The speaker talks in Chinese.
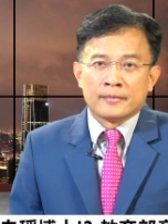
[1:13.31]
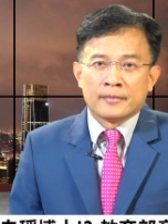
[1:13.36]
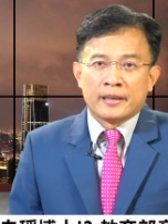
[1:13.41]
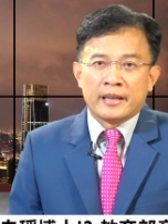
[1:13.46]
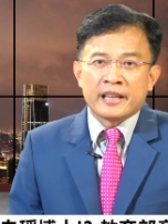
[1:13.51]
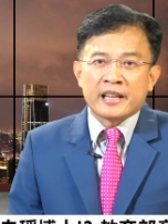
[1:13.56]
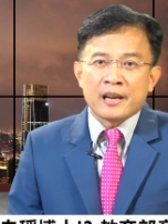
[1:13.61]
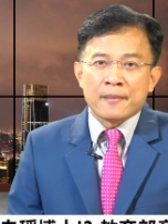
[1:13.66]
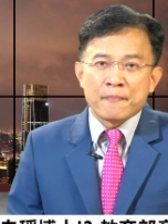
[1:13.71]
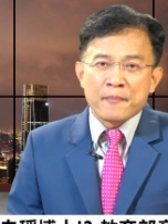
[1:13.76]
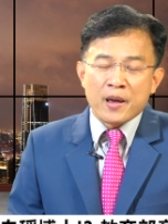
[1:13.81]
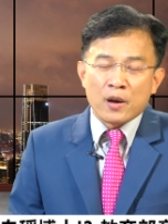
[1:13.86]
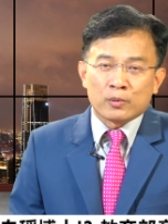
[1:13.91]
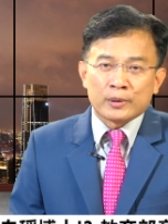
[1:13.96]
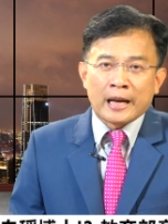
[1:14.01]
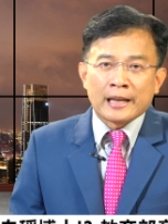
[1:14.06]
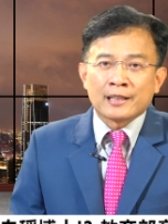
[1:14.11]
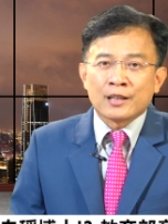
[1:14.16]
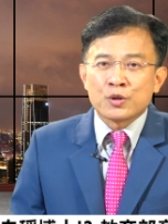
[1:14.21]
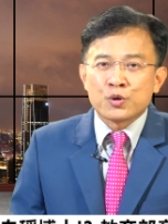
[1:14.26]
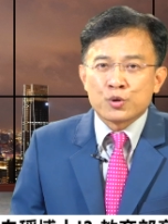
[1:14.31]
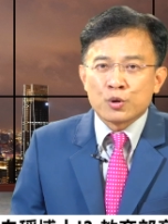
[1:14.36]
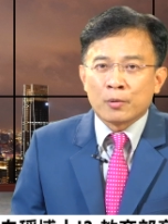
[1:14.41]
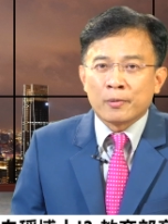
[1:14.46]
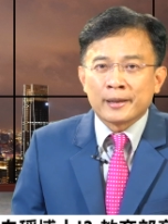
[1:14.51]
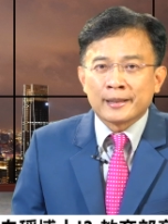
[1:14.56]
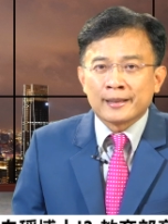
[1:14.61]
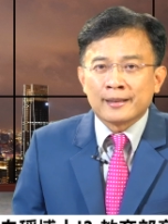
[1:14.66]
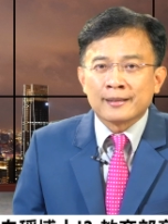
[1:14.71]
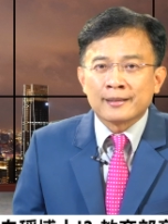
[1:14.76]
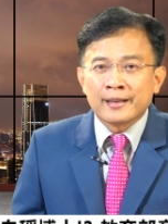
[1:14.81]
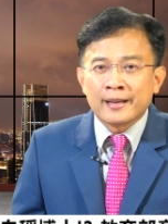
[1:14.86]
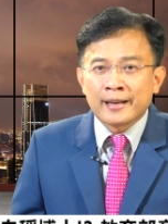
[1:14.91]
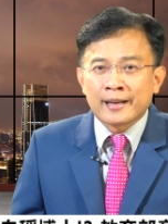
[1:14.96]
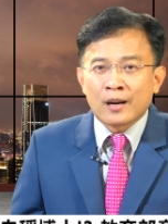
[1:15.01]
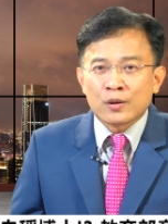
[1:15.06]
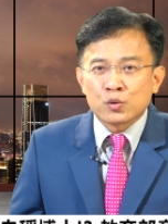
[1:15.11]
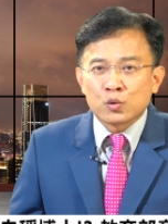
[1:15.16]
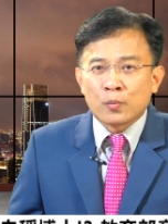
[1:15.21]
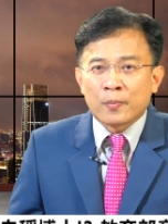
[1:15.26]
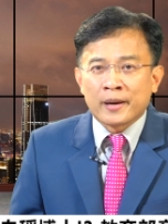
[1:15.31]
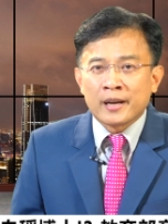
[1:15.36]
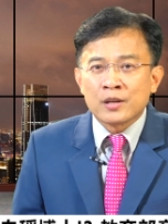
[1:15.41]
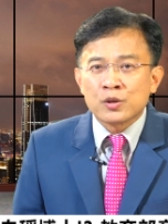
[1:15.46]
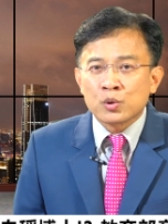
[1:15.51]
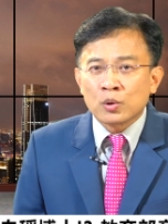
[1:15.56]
一个没有拿到学位的人可以告诉别人